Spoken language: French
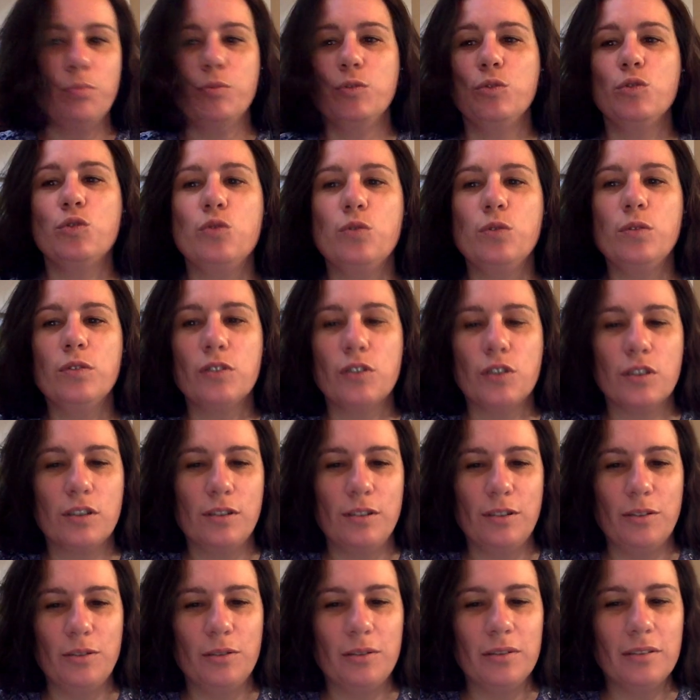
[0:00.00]
bonjour,
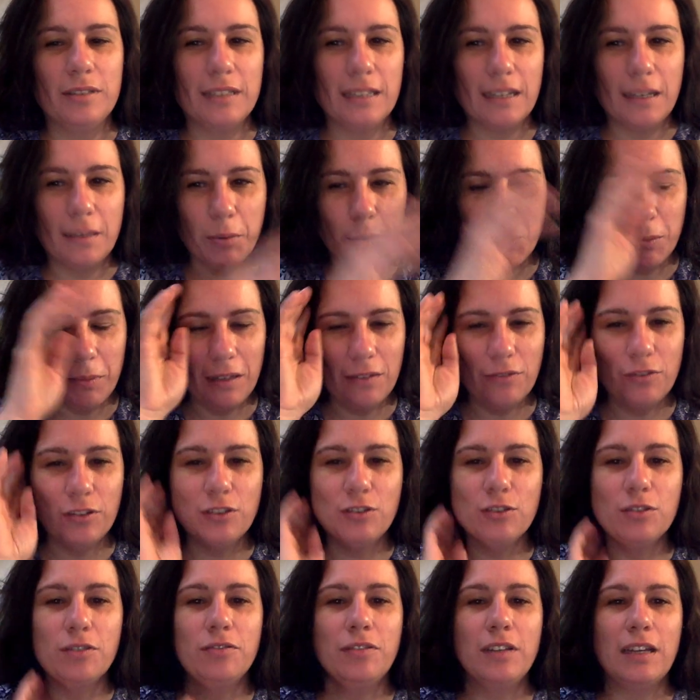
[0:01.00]
euh, c'est la première fois
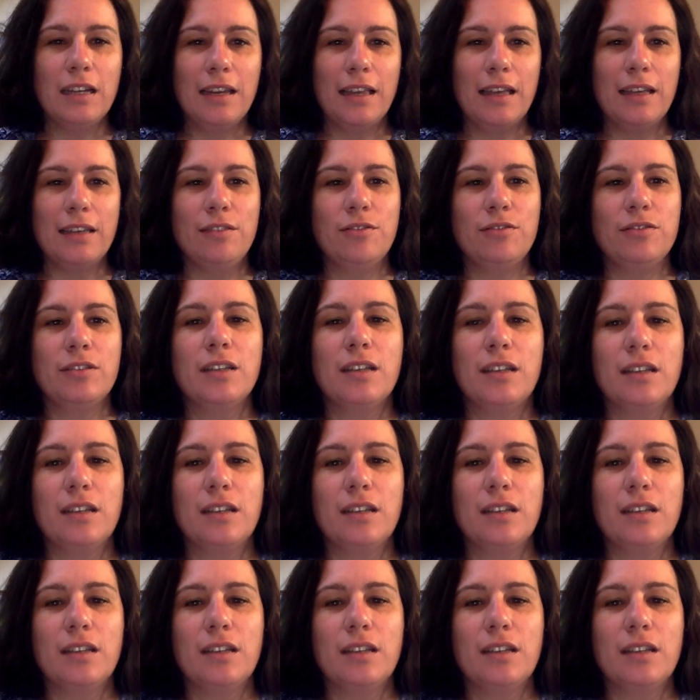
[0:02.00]
que je fais un live.